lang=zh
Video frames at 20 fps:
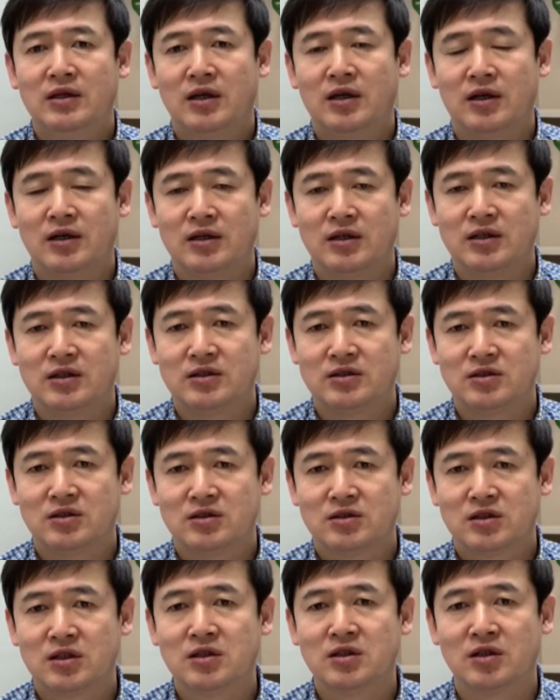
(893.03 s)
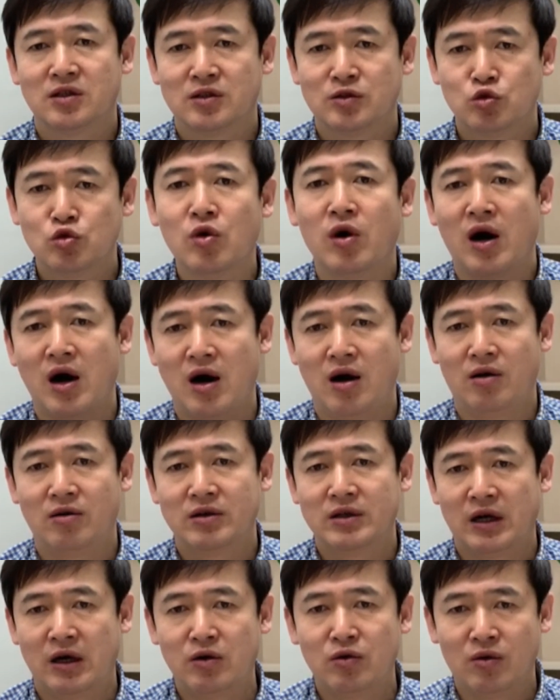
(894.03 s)
啊，真的做好，
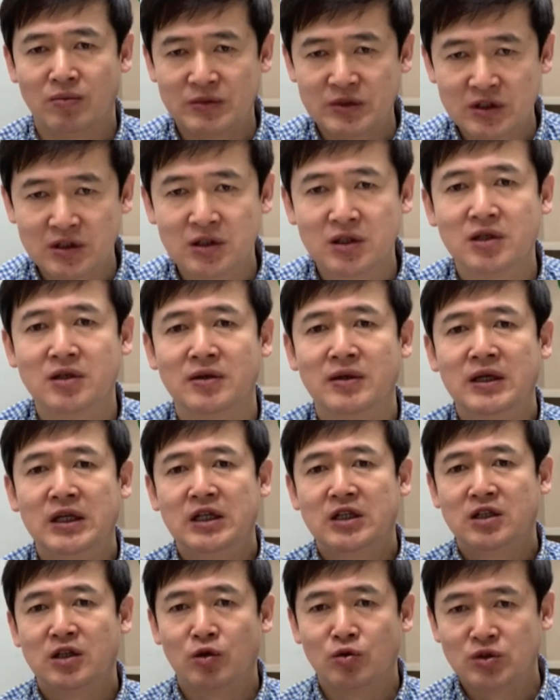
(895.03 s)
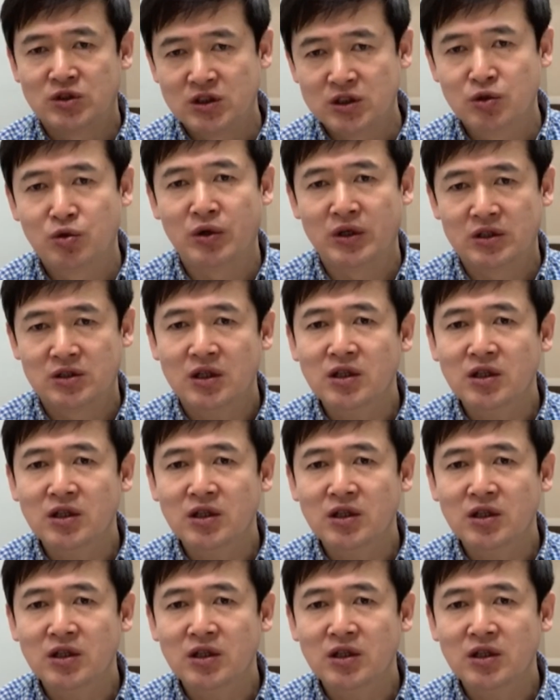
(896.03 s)
然后我们真的有机会，